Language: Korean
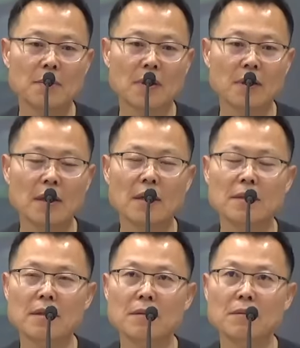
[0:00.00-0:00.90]
번개가
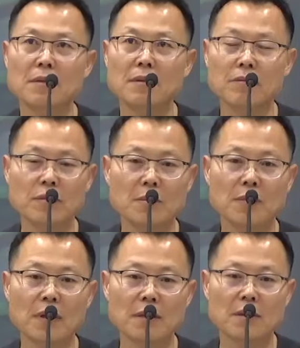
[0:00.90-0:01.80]
치고 천둥이
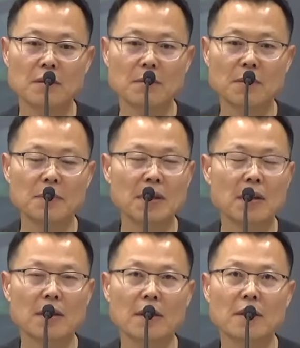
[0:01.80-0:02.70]
몰아치고 뭐
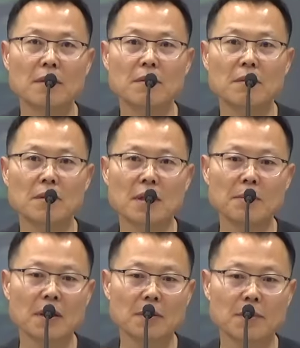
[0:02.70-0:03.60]
비가 내리고
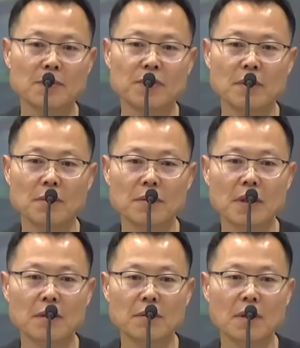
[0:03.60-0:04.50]
찬바람이
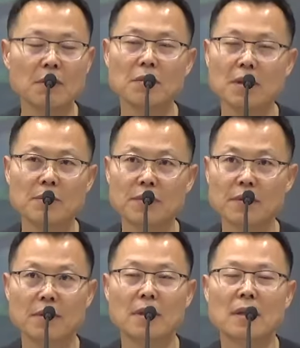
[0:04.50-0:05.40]
불어온다고 허공에
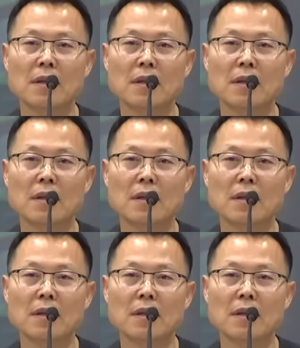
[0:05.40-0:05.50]
무슨